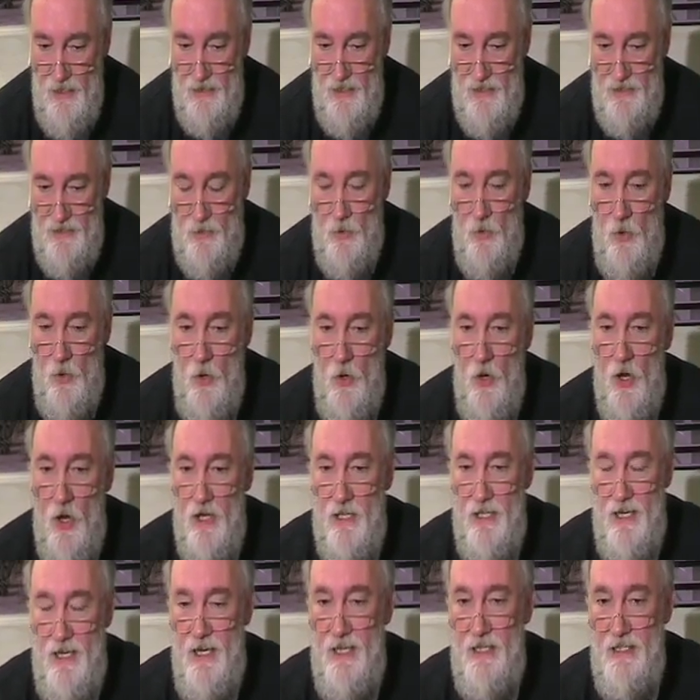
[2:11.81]
desto höher
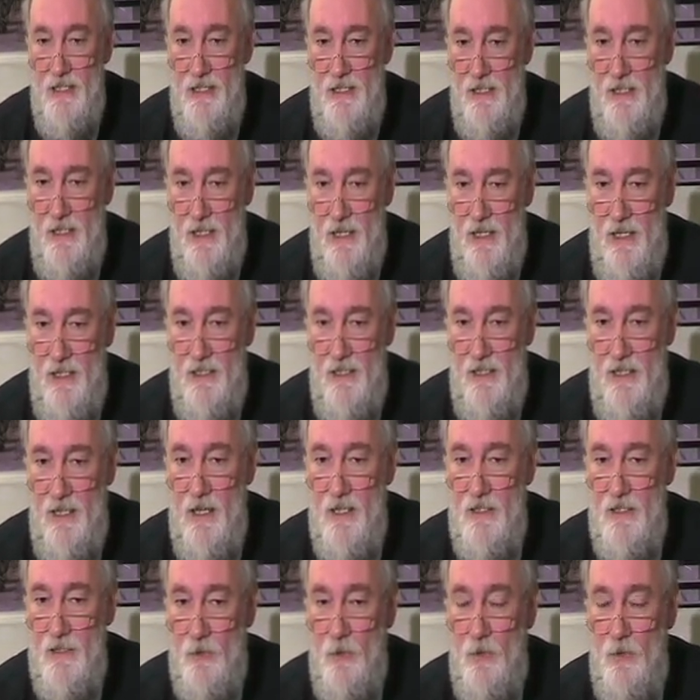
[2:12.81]
gehen Sie in
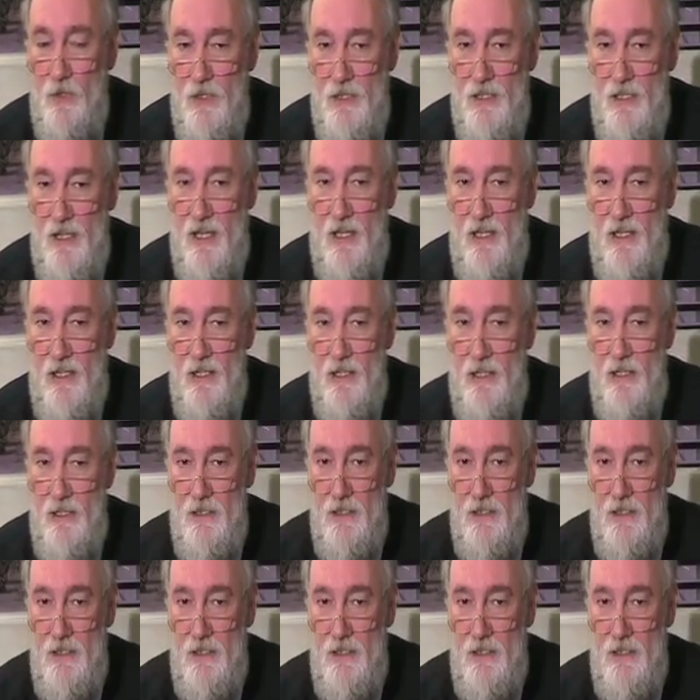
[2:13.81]
der Suche nach